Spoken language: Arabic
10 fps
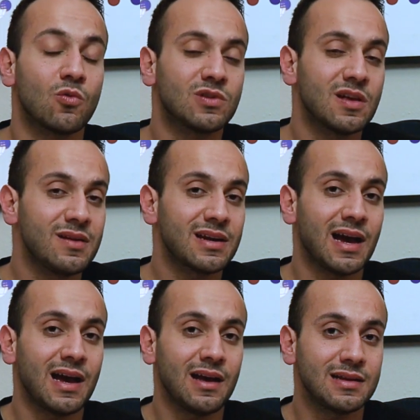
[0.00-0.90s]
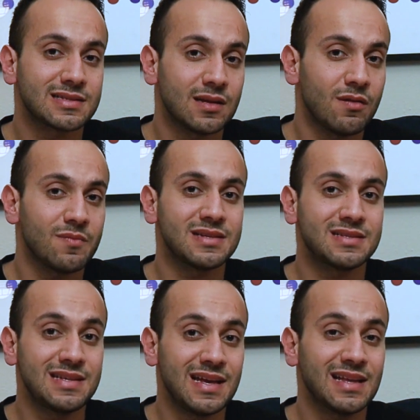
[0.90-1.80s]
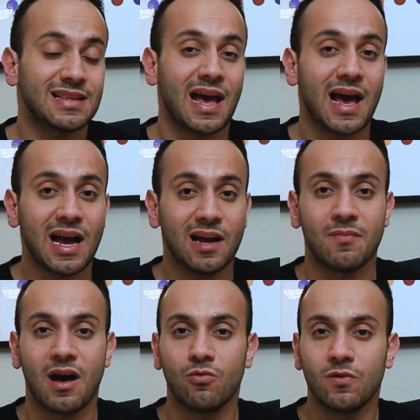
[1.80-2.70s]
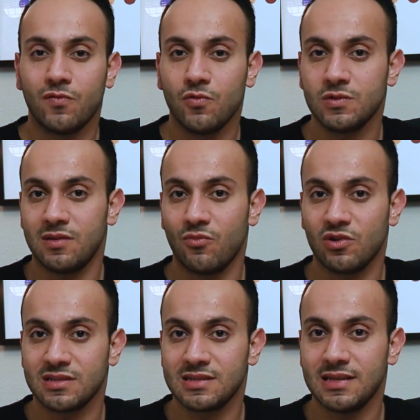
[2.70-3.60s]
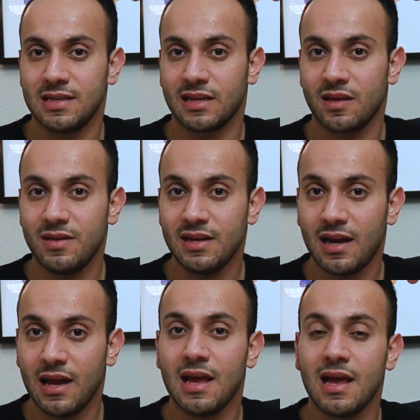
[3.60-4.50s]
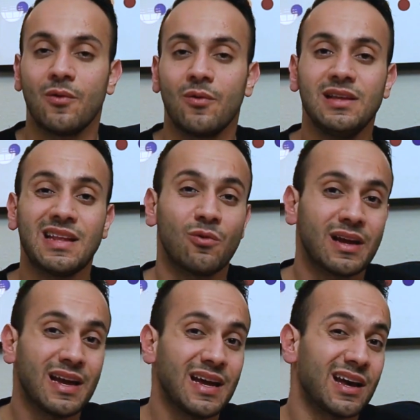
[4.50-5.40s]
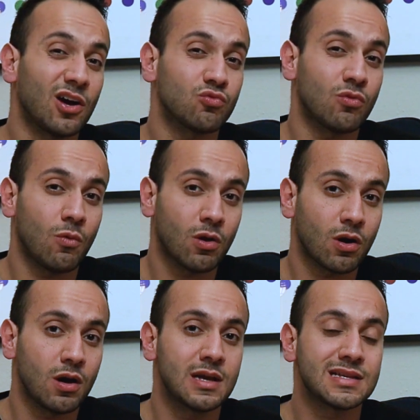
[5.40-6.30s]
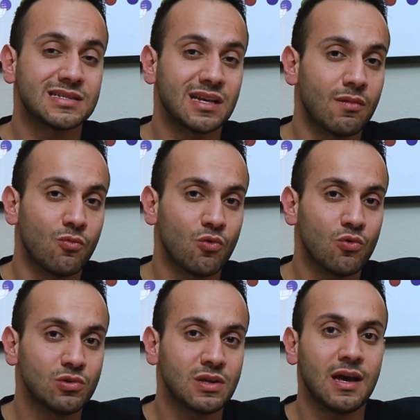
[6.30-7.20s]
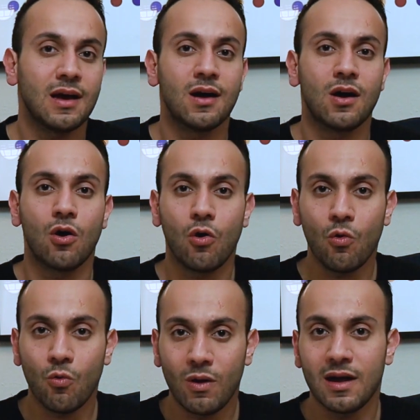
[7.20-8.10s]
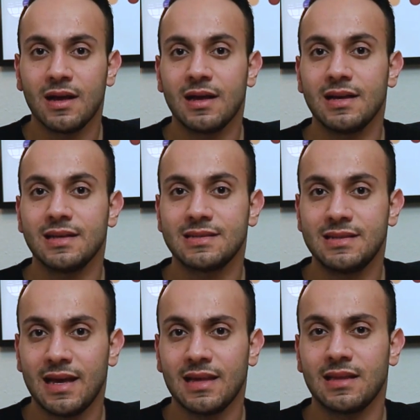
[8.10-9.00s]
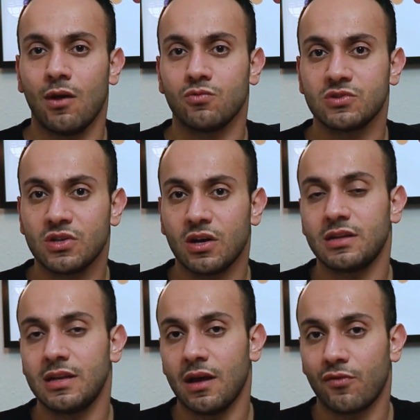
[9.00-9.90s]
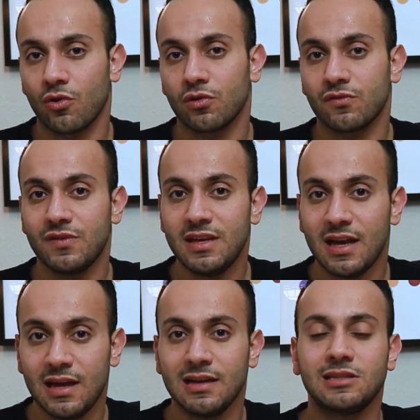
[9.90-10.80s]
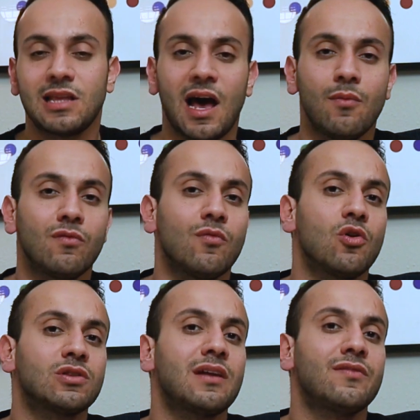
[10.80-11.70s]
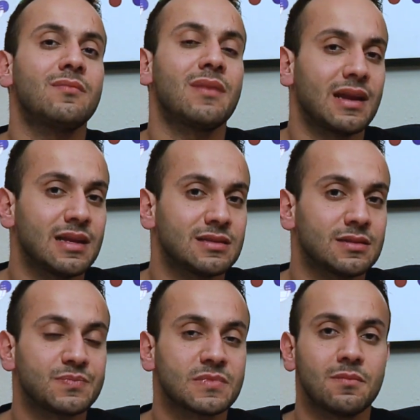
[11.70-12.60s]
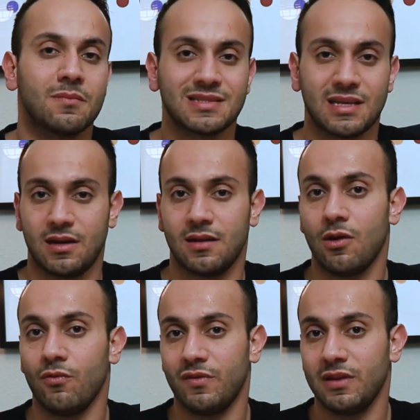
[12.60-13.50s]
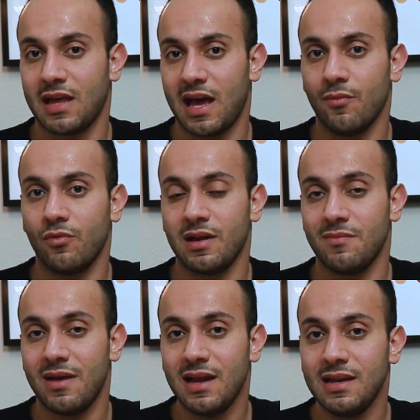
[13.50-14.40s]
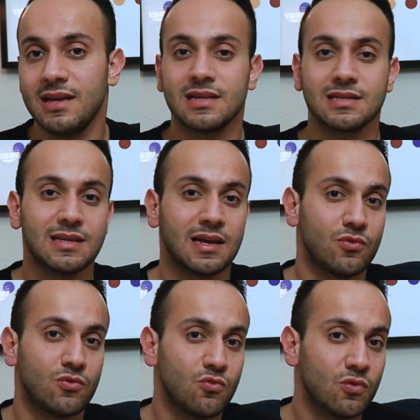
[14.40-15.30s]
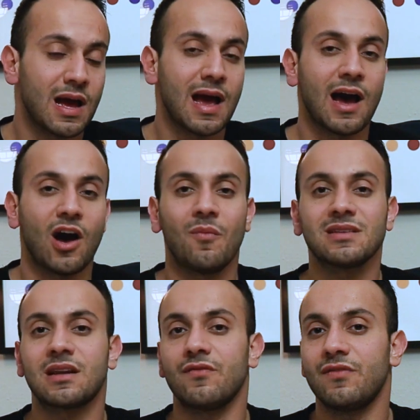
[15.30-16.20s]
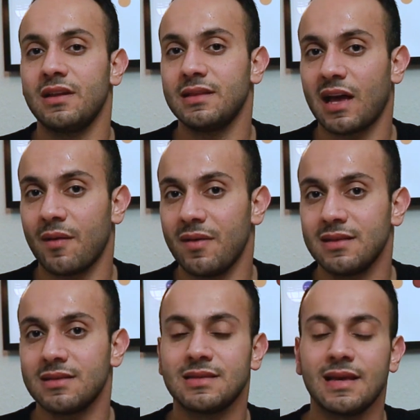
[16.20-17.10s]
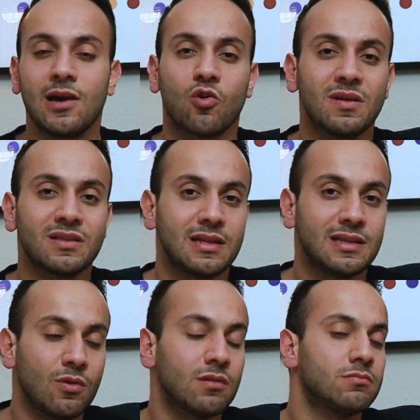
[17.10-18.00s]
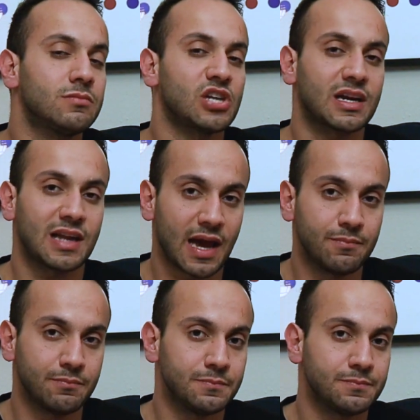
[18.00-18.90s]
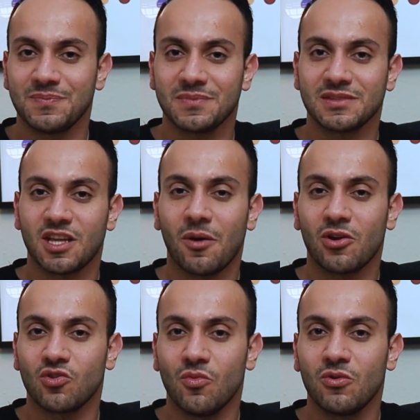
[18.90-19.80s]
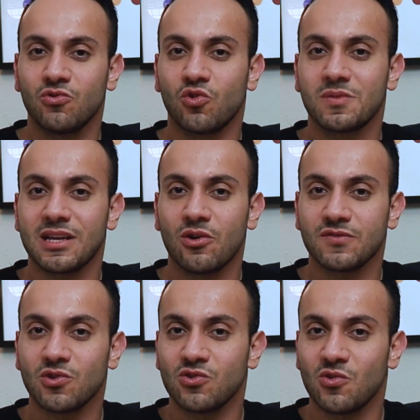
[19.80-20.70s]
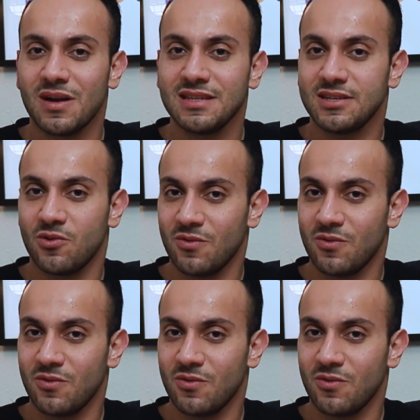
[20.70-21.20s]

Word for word: وده بيرجع لسبب ازدياد حجم او نفوذ المؤسسات الكبيره واحنا لو رجعنا خطوه ورا سبب وجودها هو ازدياد او ثقه الافراد فيها للتعامل في مختلف المجالات مثلا لو في التعامل المالي زي البنوك او مثلا في الانتخابات زي حكومات الدول بشكل عام طبعا انتوا ممكن تكونوا بتسالوا نفسكم دلوقتي